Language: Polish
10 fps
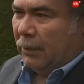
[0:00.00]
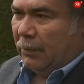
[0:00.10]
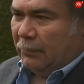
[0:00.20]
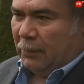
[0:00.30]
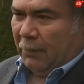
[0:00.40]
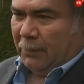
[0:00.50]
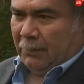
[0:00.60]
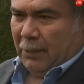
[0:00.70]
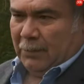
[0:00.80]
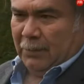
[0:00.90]
Powiedz, że
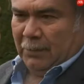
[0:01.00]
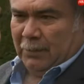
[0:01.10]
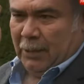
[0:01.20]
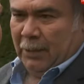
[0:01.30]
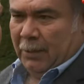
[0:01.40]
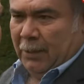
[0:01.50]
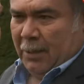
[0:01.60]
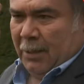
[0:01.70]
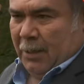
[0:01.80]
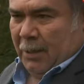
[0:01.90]
będziemy mieli
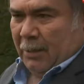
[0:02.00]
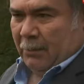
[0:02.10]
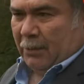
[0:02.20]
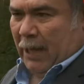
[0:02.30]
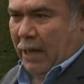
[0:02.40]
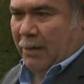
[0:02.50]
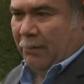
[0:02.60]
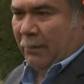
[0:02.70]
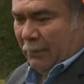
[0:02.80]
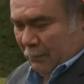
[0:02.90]
wielkie,
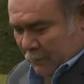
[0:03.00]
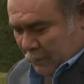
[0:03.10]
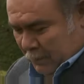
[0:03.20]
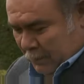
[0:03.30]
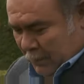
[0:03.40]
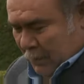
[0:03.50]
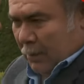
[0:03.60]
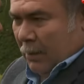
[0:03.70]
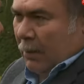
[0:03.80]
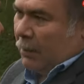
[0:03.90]
zdrowe dziecko z
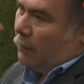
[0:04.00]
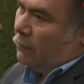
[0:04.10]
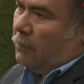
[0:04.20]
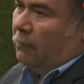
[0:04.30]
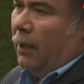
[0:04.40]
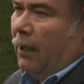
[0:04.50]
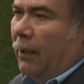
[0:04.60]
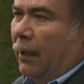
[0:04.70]
północy, jakiego